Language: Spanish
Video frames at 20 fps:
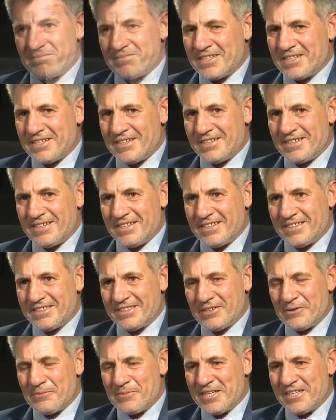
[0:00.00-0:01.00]
Del
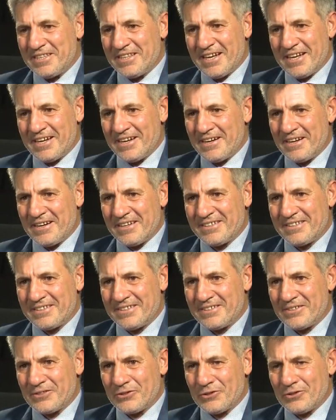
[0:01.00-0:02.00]
Liceo Militar,
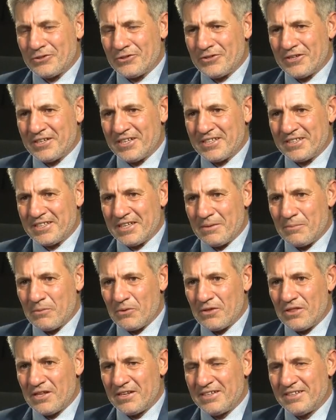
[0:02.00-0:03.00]
nosotros
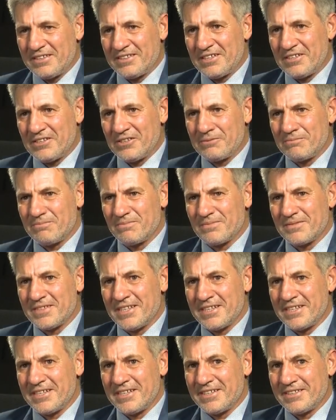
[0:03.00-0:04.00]
egresamos del liceo
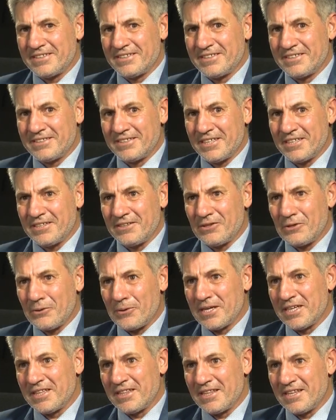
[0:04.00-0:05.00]

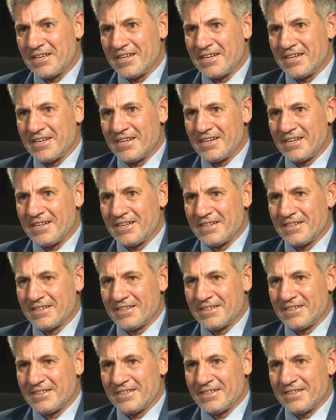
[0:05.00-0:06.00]
120
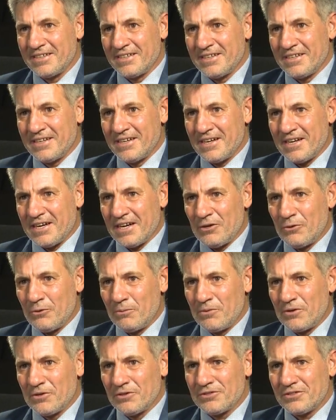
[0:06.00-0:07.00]

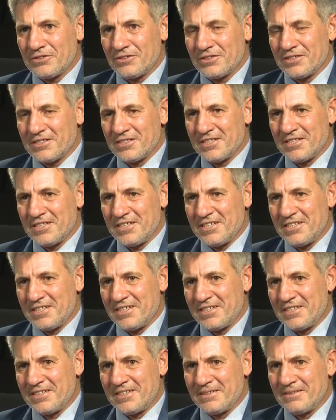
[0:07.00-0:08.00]
alumnos
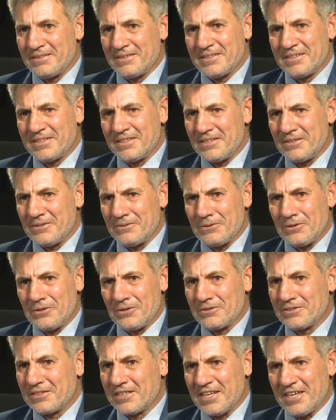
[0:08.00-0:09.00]
y,
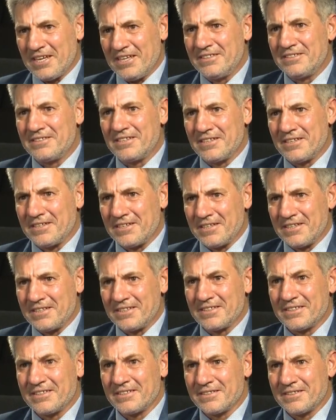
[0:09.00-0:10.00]
unos 15
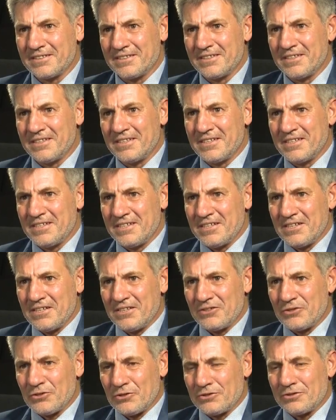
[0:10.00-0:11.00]

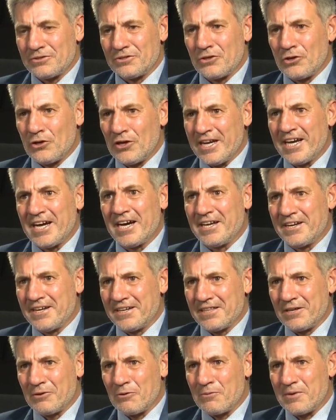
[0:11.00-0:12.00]
son colegas en
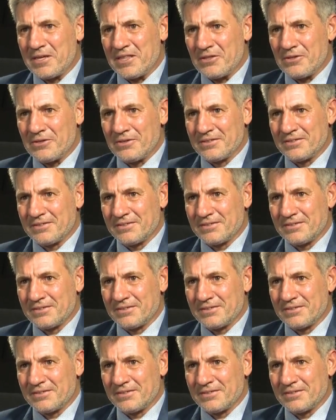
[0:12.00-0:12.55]
este momento